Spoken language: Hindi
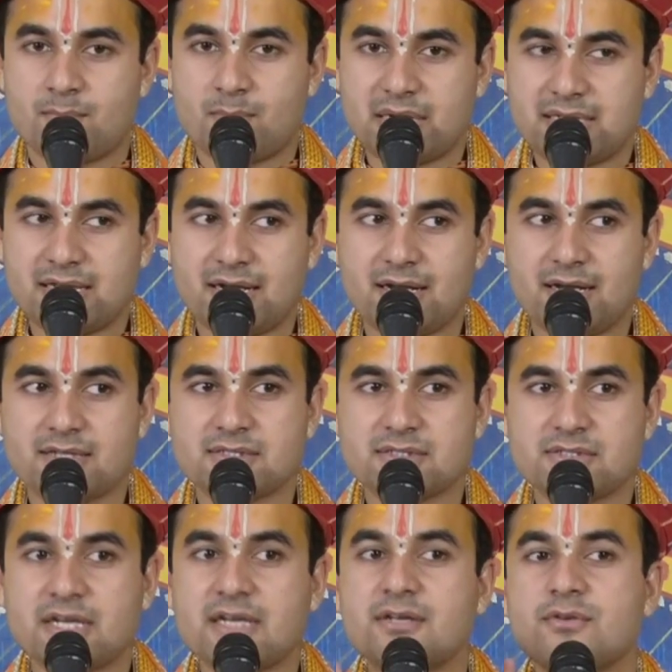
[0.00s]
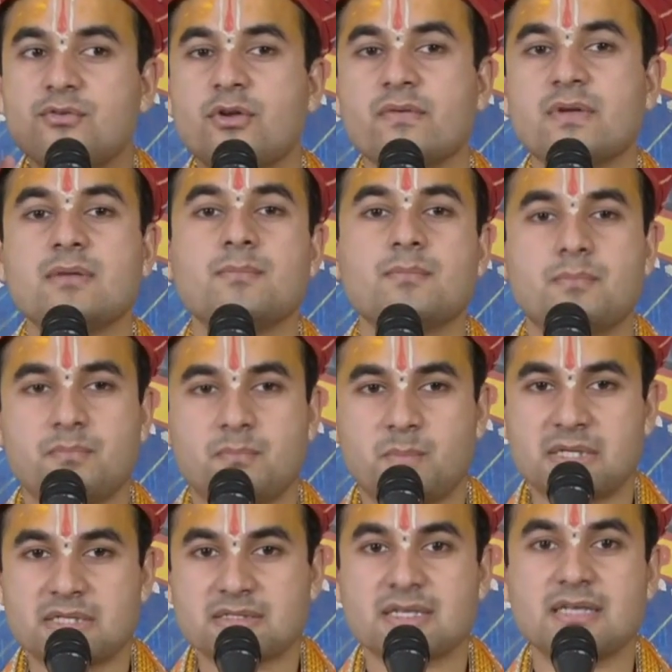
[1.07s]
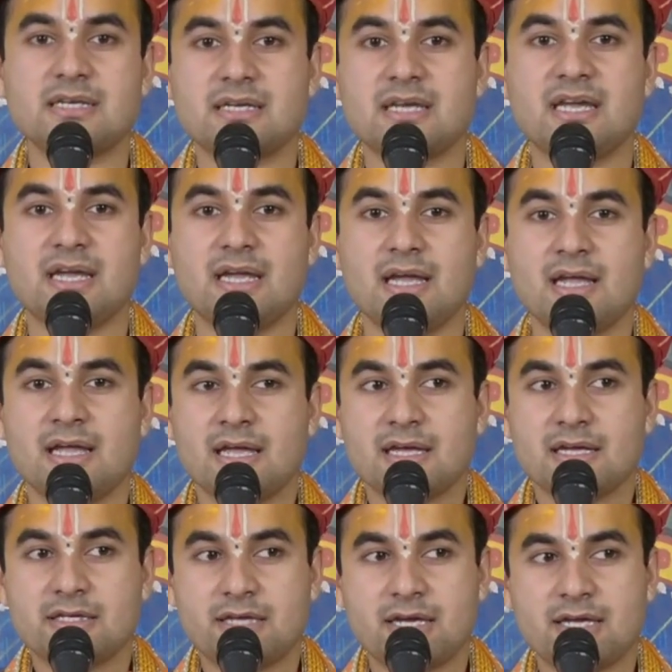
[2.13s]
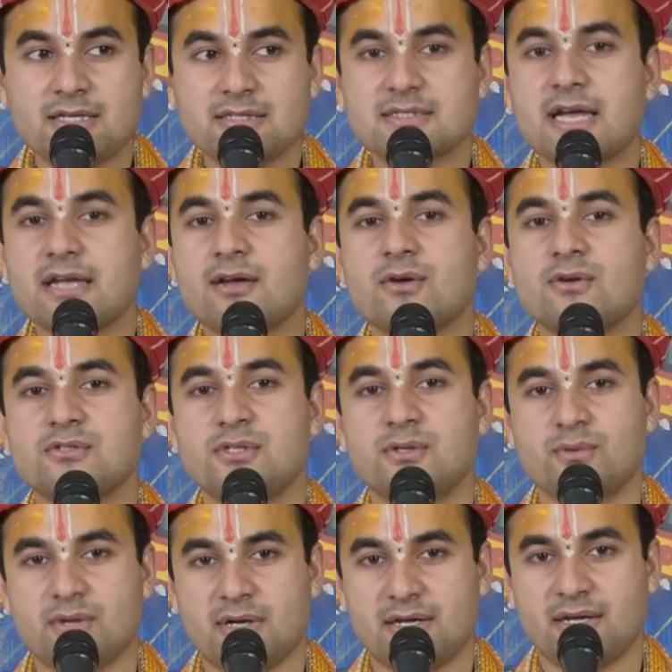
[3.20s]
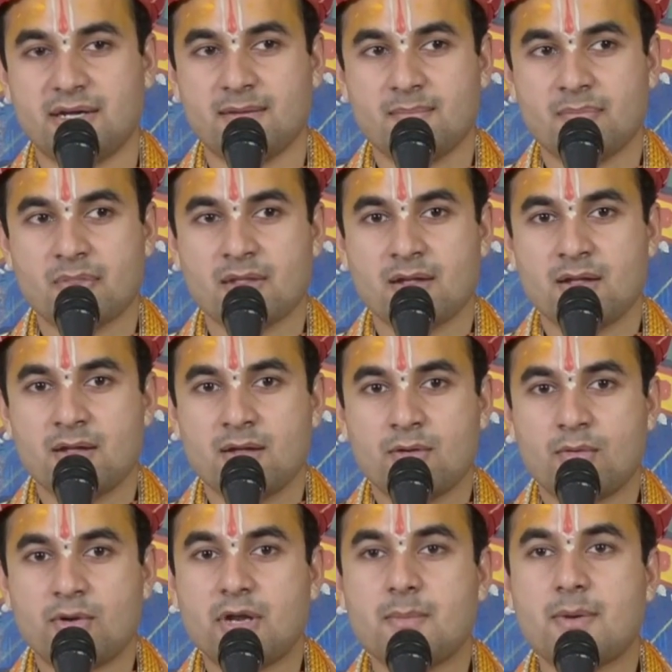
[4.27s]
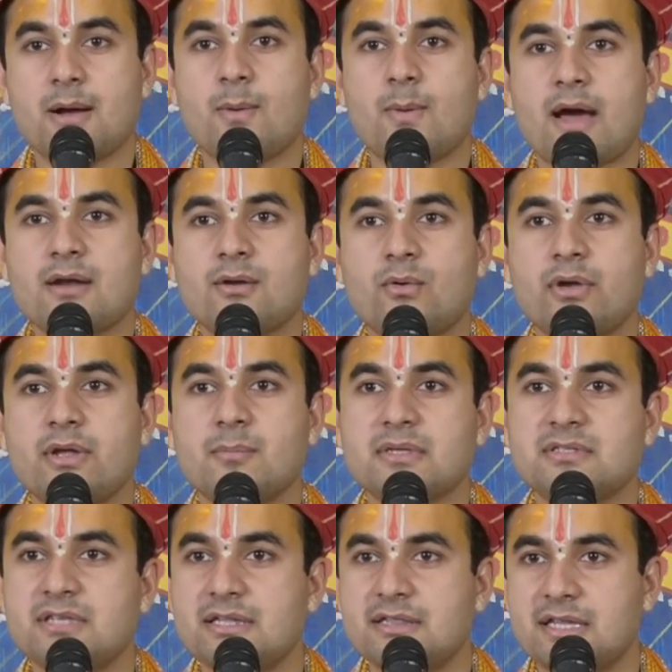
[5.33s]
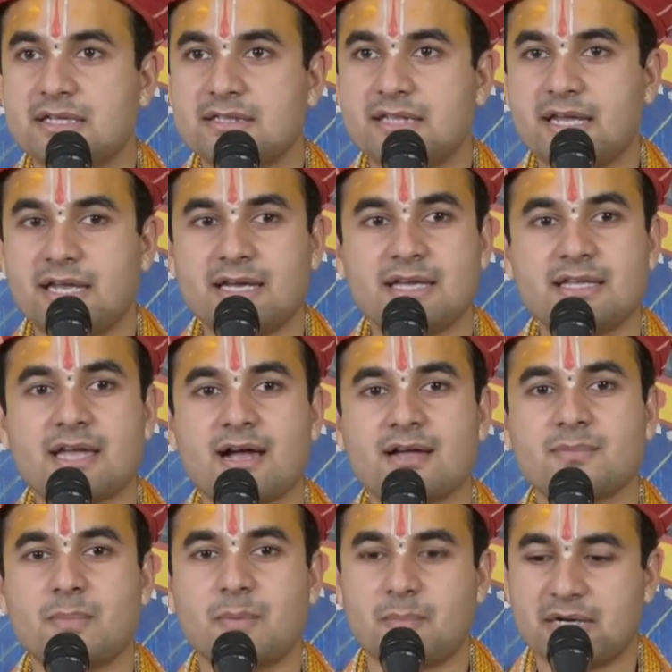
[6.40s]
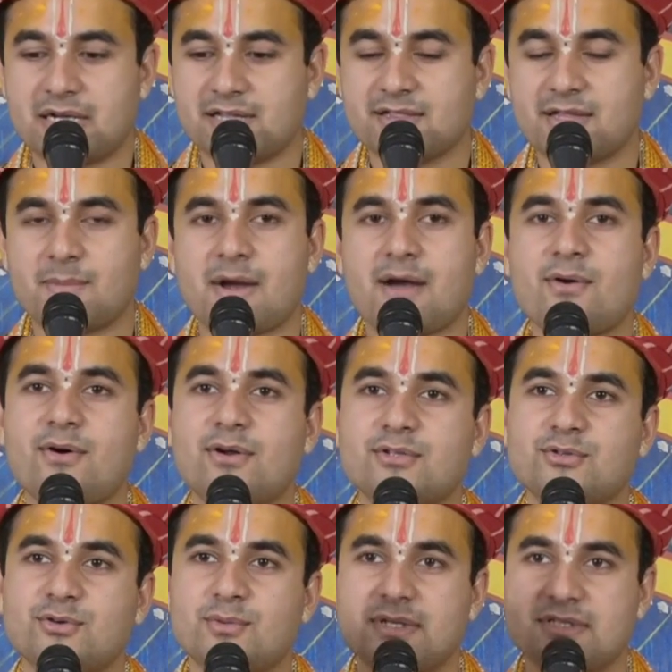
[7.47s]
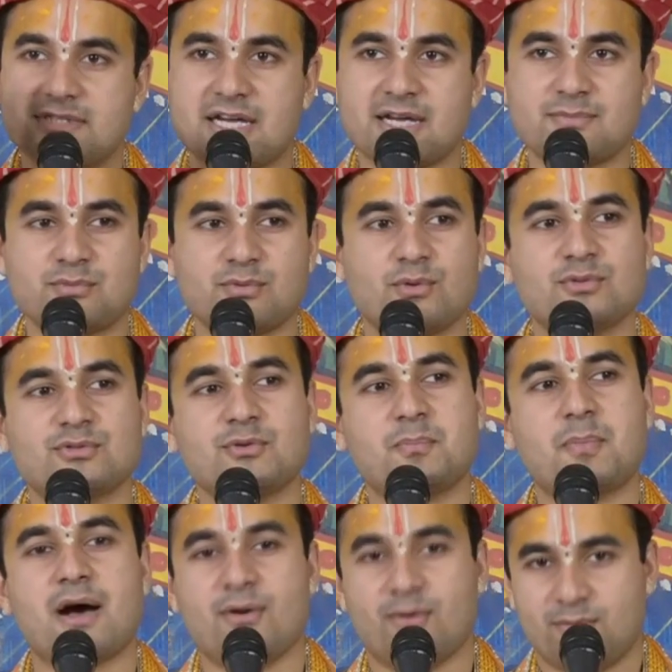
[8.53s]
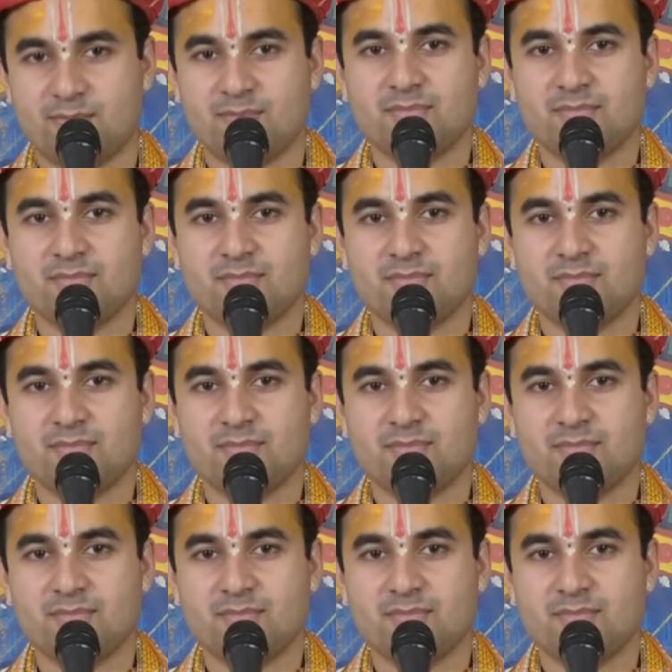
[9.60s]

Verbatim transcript: मटेरियलिस्टिक ड्रिवन पर्सन की यही साइकोलॉजी हो गई है उन्हें भगवान कोई मशीन दिखते हैं कि जहाँ बटन दबाओ और जो इच्छा हो सो पाओ